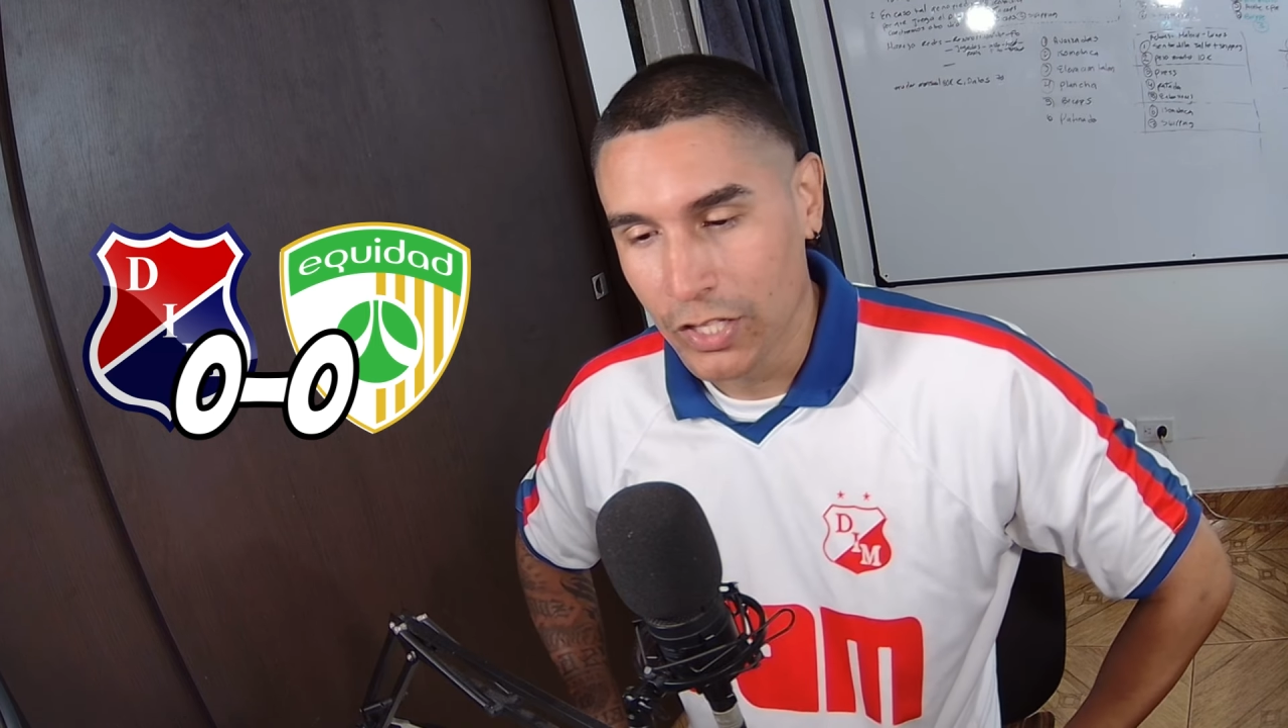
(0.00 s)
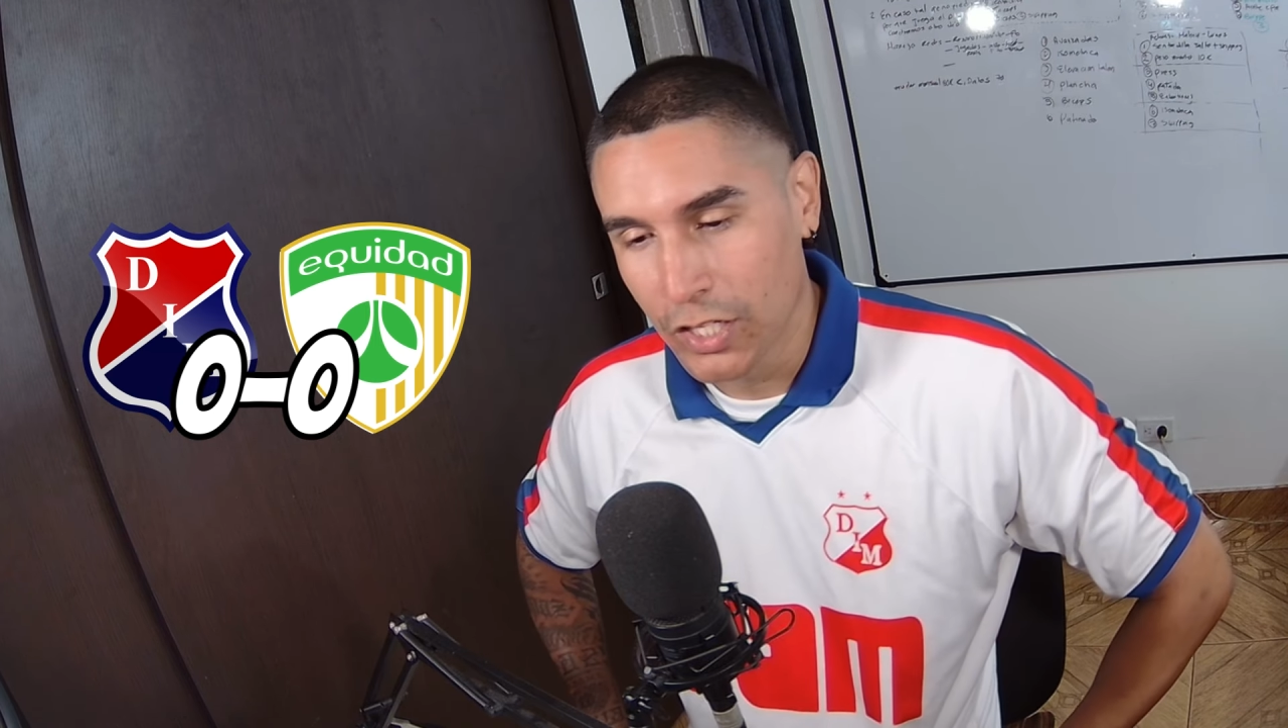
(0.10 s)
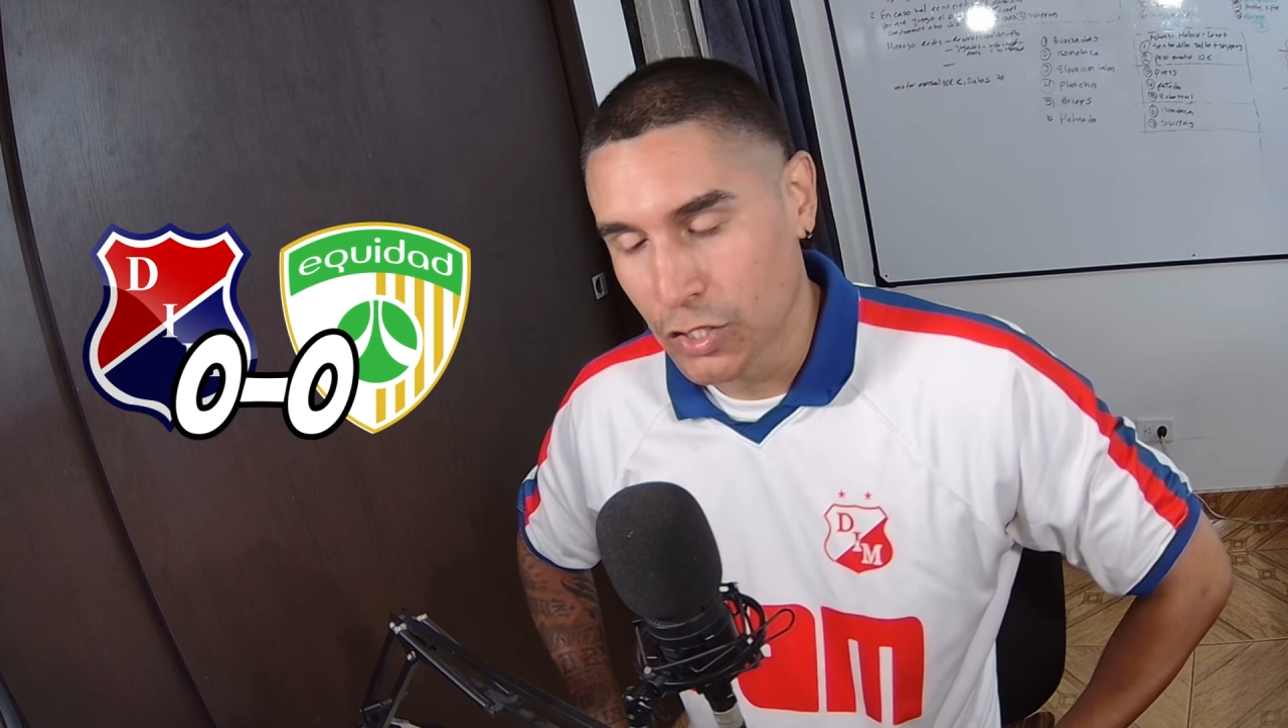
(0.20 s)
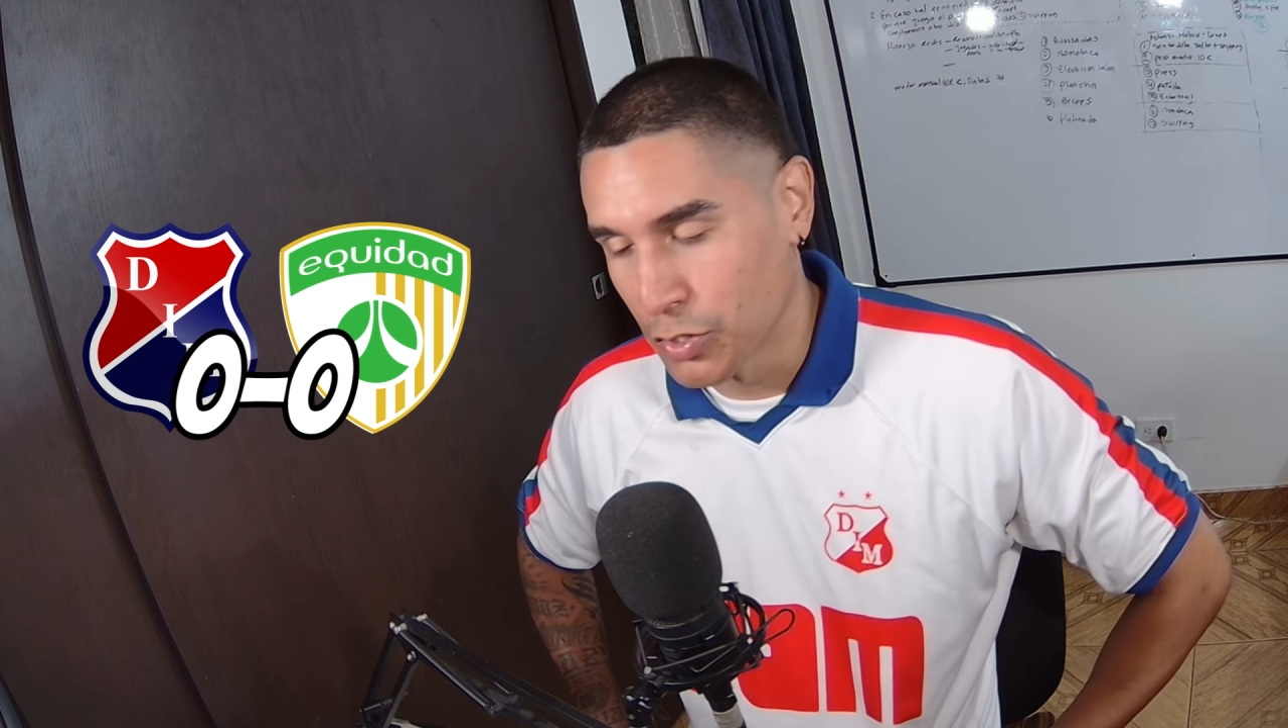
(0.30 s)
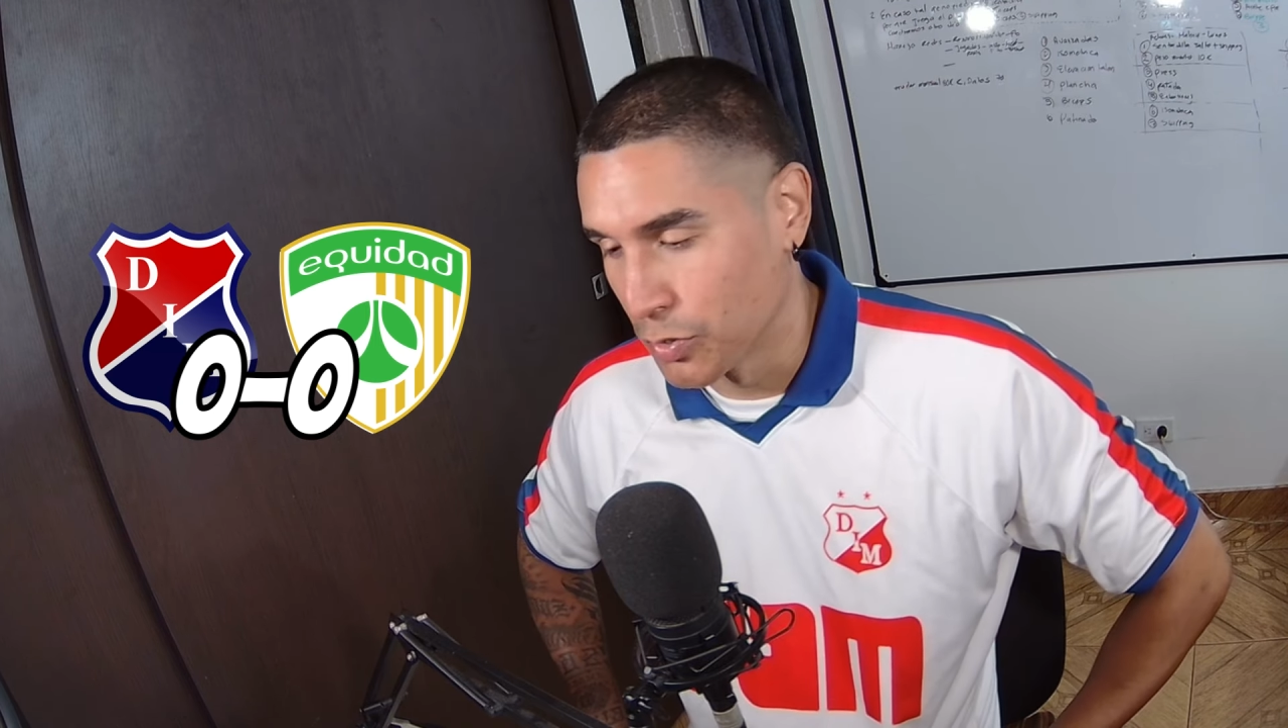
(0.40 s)

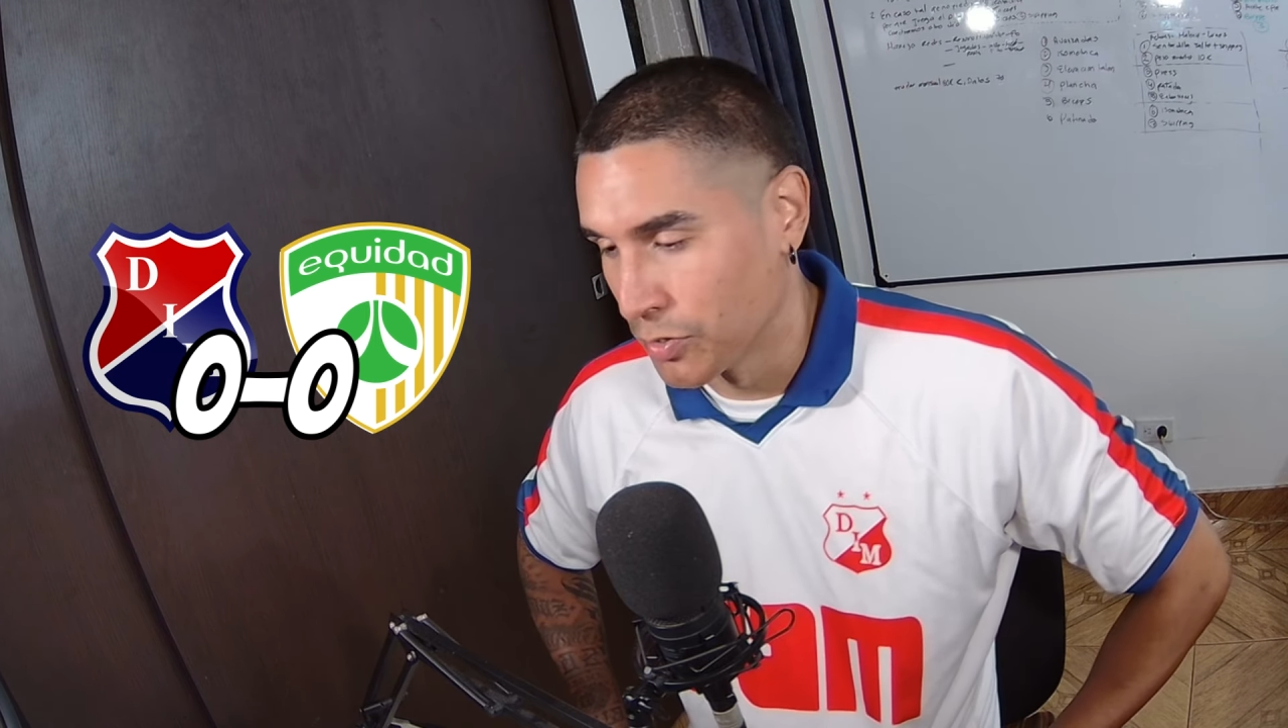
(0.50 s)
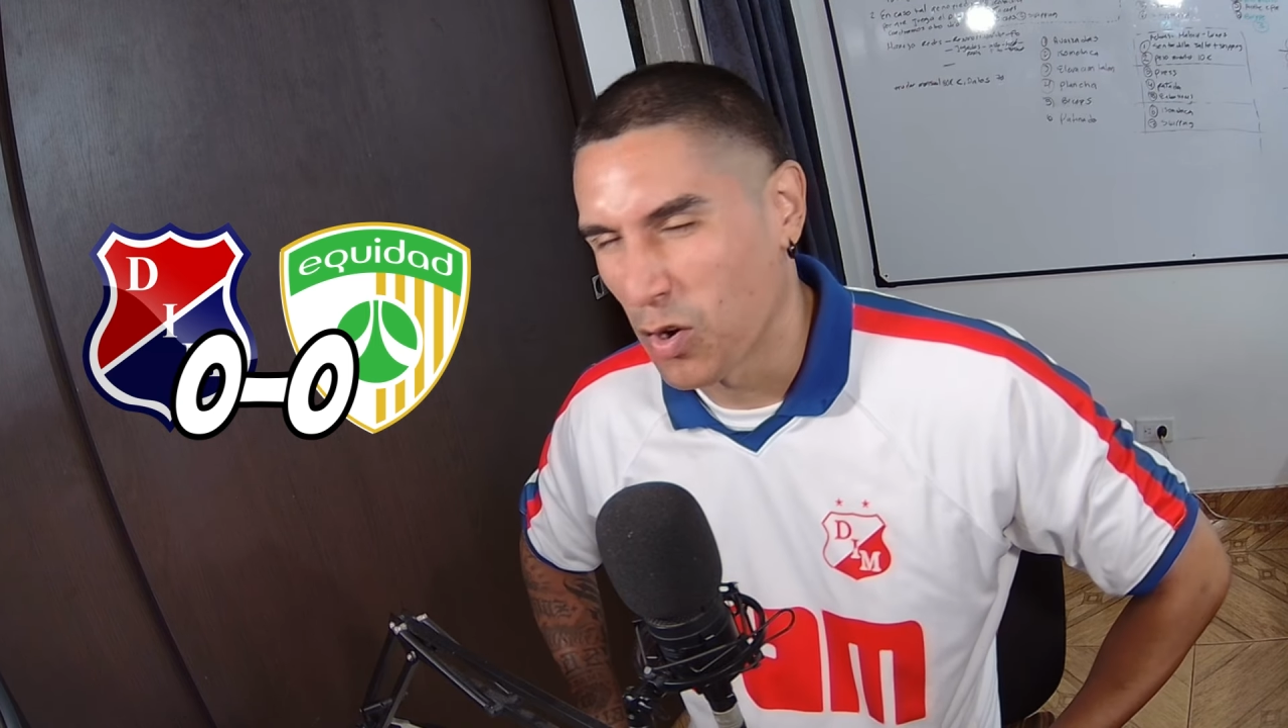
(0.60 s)
dicho.